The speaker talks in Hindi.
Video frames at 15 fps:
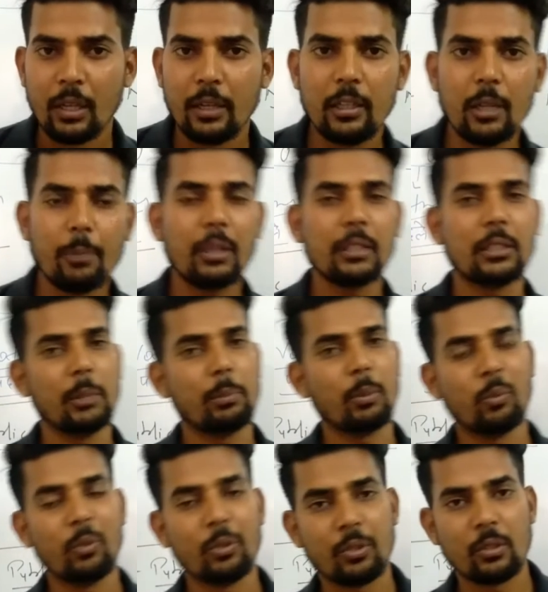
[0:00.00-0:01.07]
इंडिया में कितनी
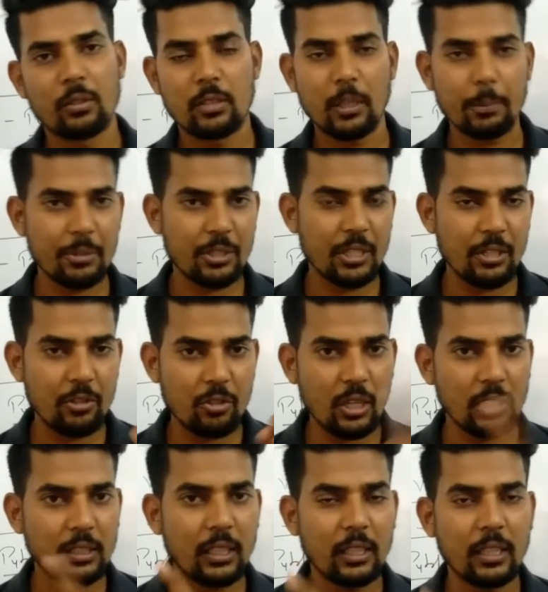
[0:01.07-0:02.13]
पॉपुलेशन है सबसे
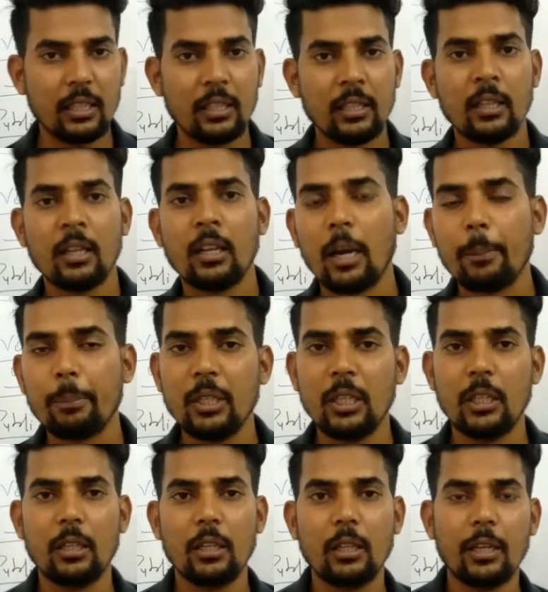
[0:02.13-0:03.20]
ज़्यादा है अपनी
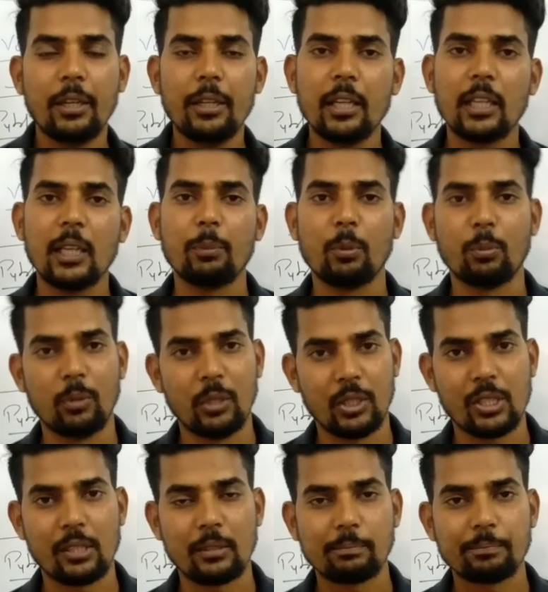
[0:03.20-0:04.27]
इंडिया की
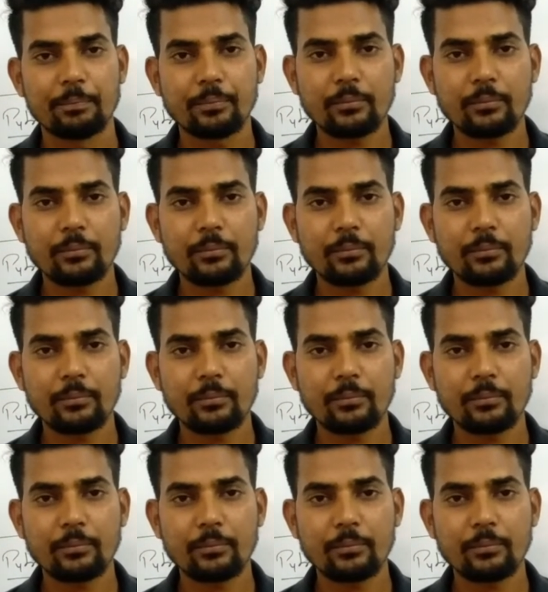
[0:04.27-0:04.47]
पॉपुलेशन